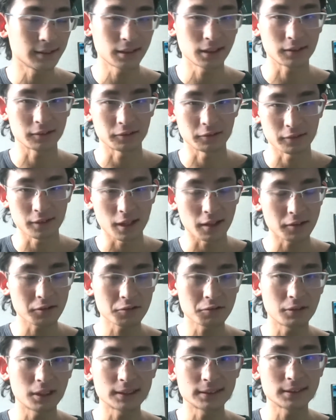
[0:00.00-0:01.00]
作と多
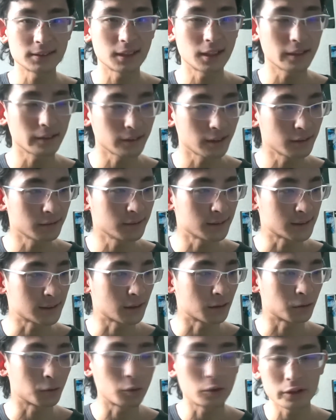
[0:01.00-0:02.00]
少は繋がってるんです
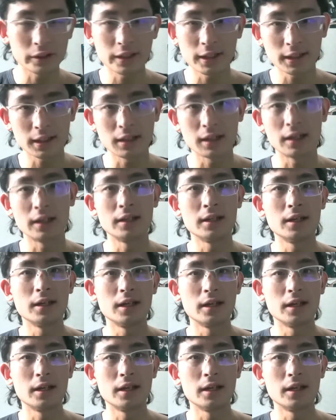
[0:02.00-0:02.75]
けど、これだけ、